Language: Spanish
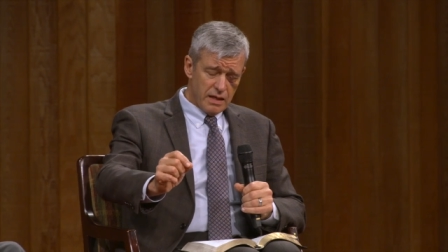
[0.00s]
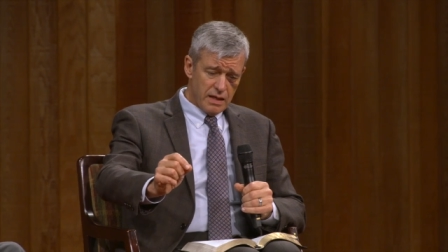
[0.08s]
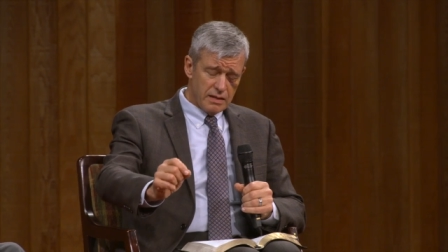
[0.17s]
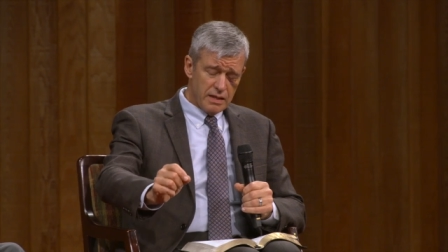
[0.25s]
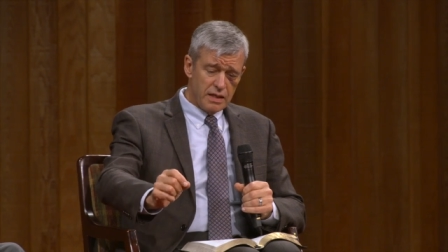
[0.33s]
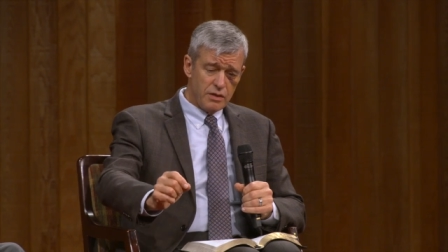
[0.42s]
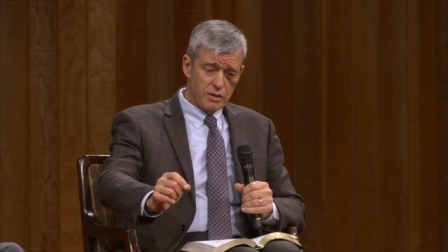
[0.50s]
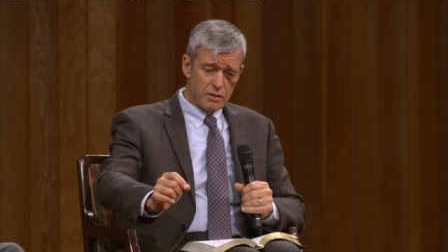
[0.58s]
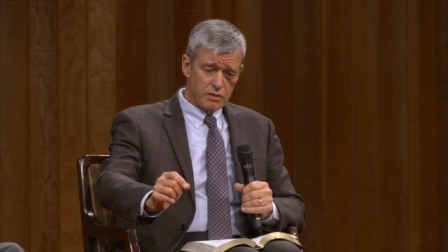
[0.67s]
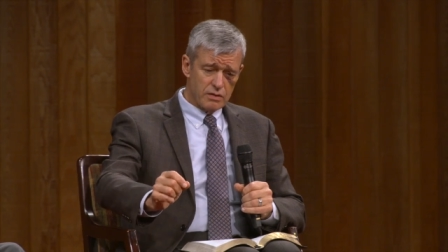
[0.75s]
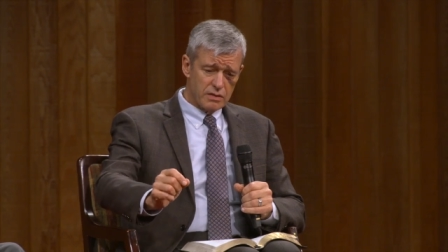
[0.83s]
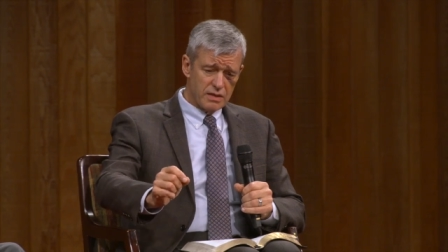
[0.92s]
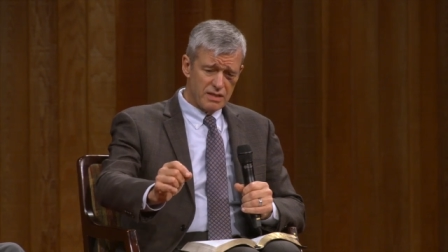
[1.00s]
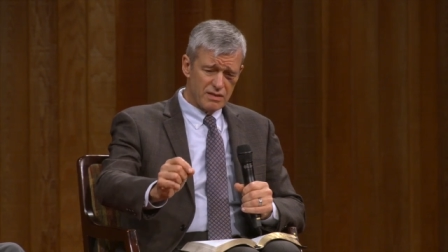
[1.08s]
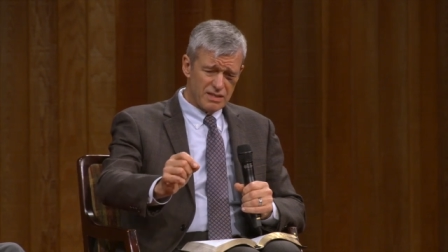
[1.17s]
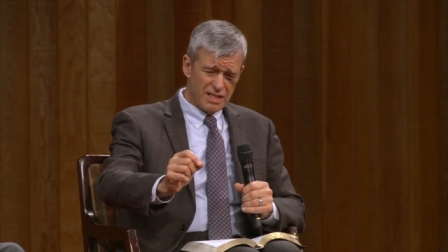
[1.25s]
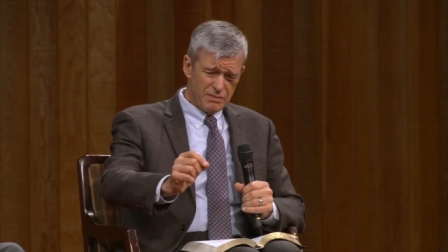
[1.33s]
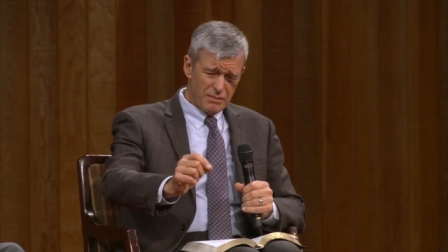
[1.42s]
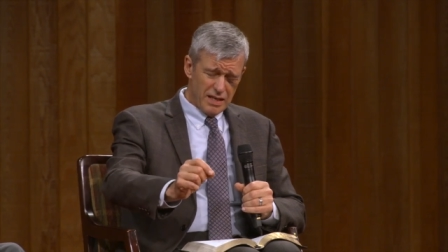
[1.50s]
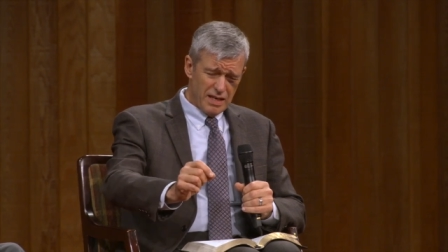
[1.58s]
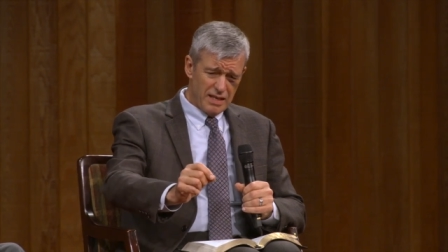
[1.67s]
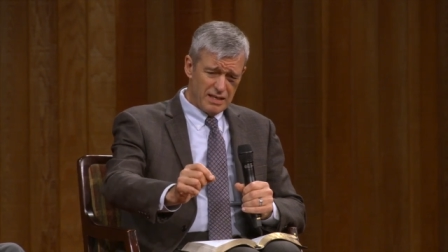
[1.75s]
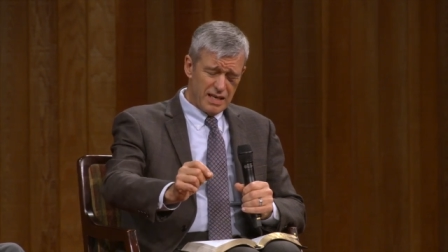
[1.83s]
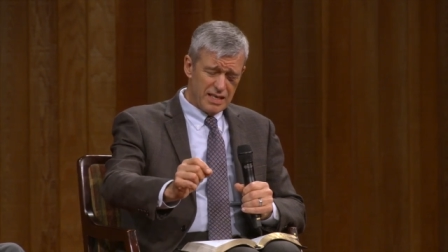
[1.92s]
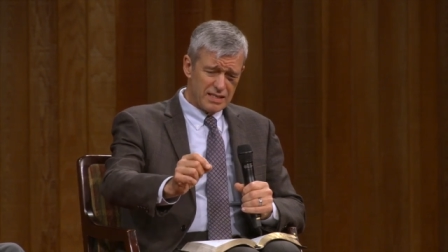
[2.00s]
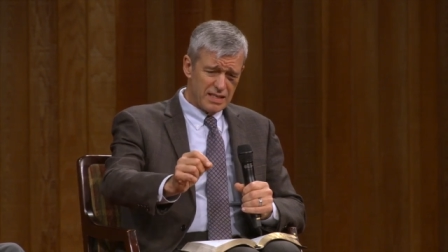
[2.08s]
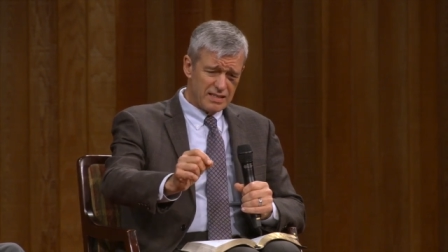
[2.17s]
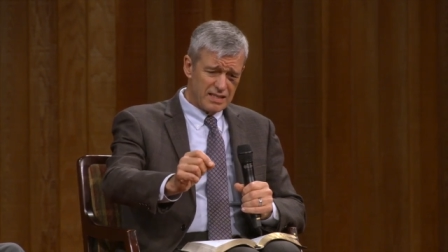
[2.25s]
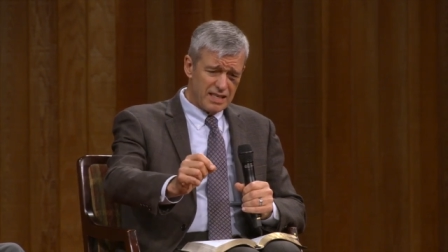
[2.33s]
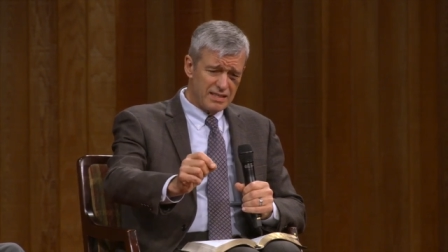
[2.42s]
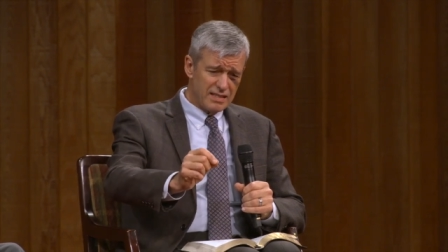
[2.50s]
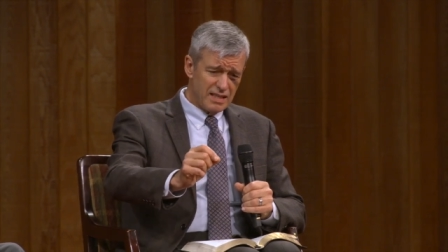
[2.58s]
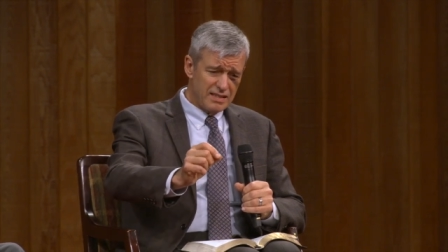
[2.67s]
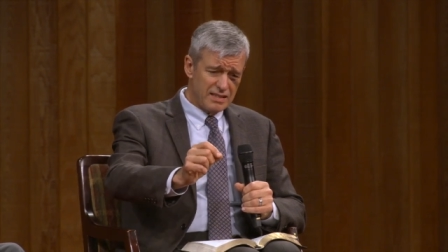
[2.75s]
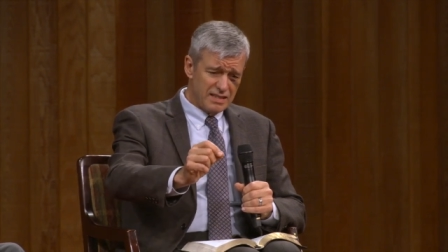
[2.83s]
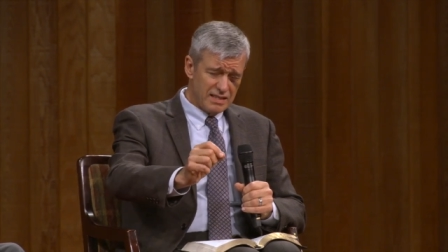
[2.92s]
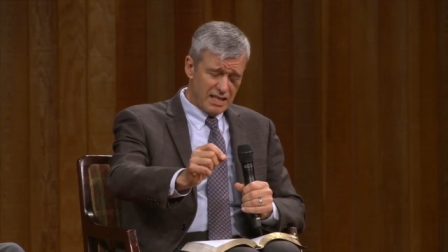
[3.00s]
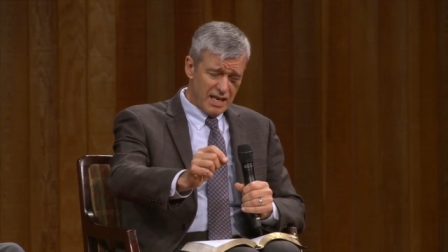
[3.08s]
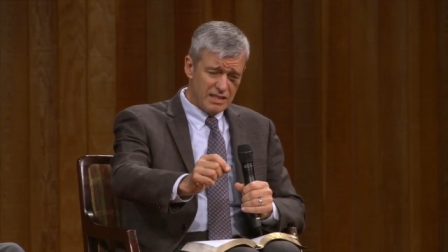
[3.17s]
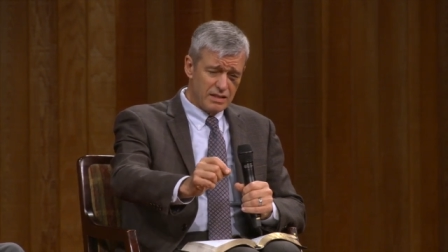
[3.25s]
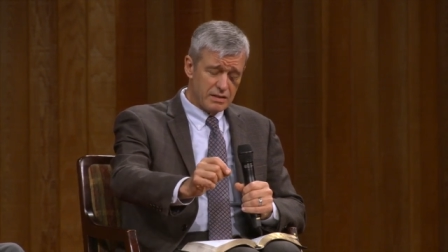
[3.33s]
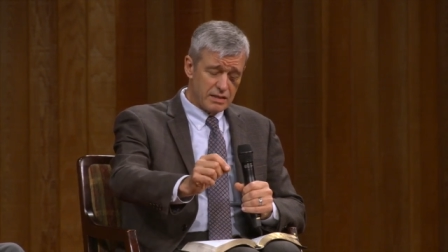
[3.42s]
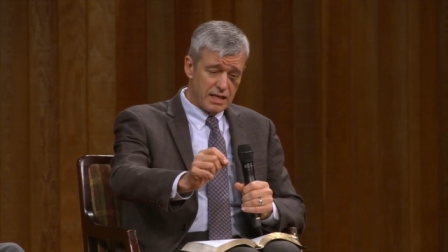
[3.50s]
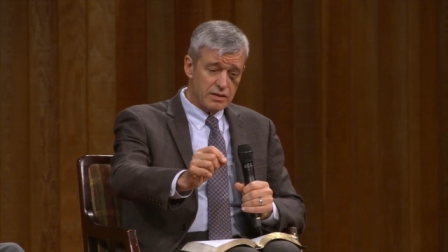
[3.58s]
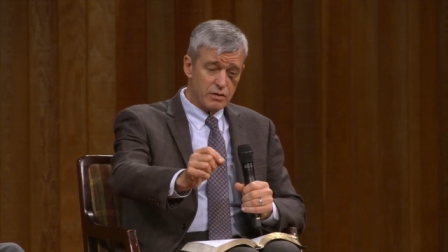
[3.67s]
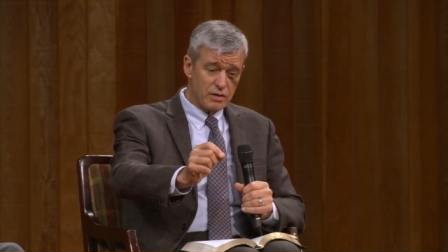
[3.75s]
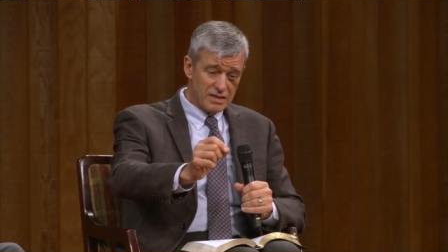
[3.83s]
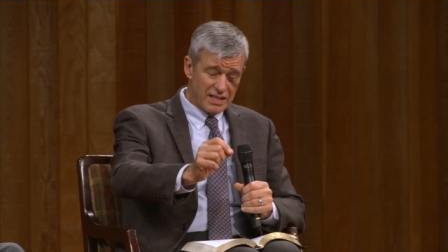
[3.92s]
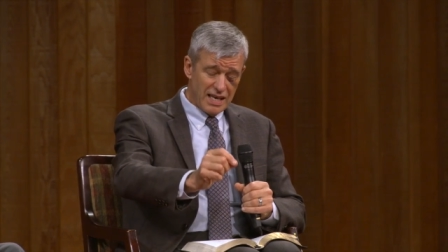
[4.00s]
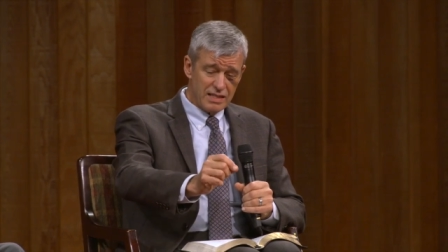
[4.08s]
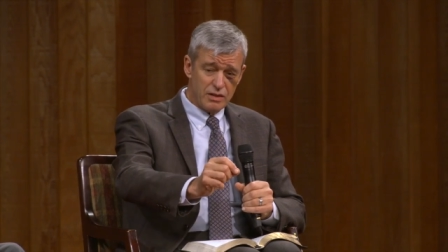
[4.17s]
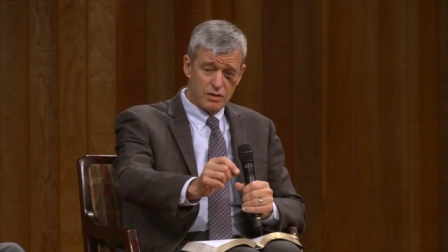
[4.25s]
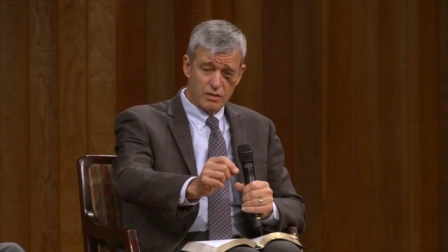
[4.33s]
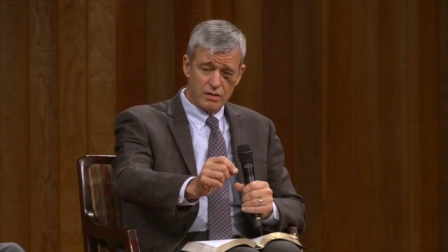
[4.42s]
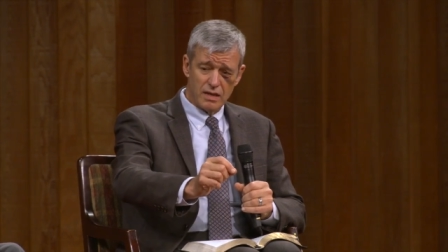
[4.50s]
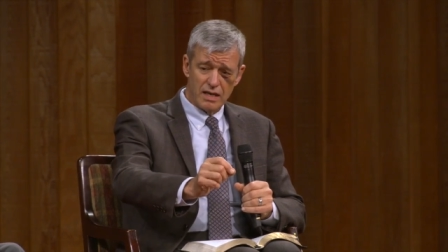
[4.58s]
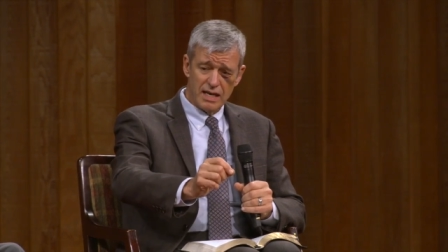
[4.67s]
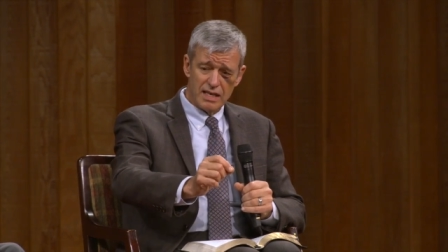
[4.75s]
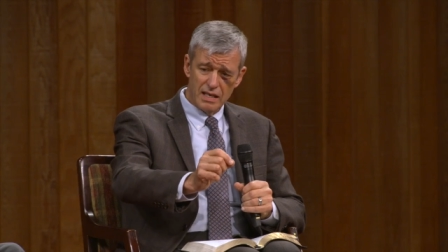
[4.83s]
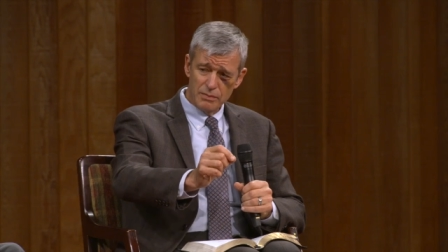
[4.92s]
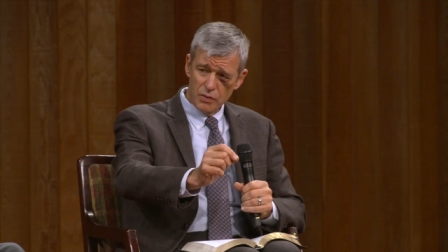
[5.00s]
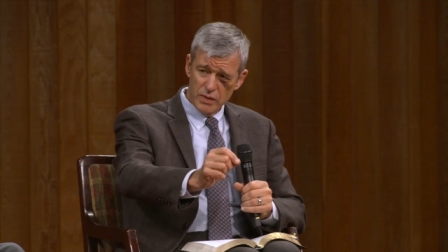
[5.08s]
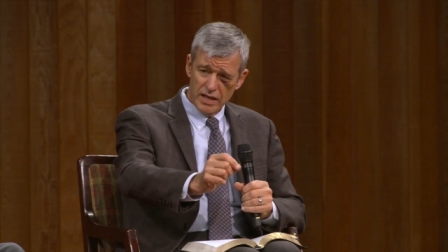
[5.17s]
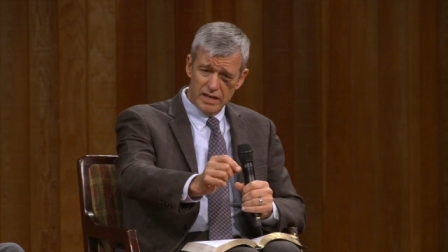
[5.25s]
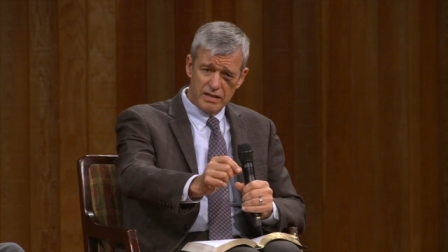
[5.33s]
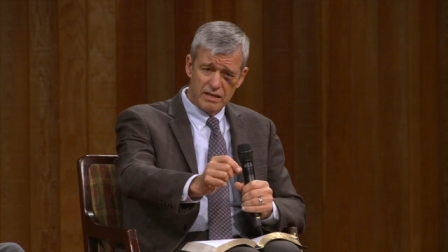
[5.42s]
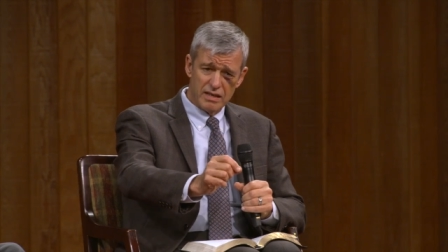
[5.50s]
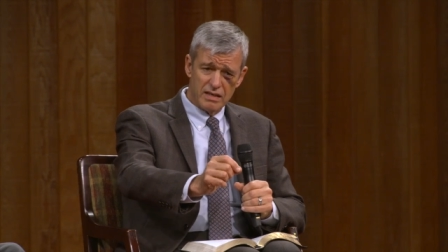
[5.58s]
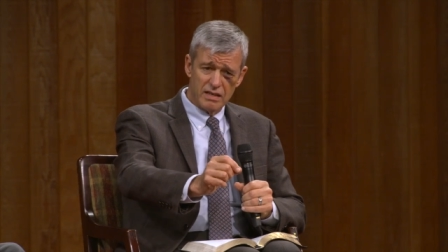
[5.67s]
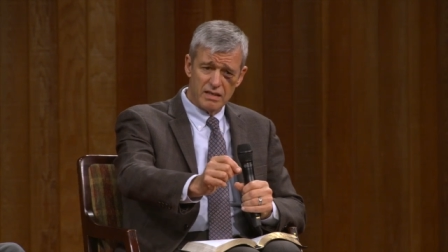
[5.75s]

al niño, sino también hace tanta, tanto daño a la mujer,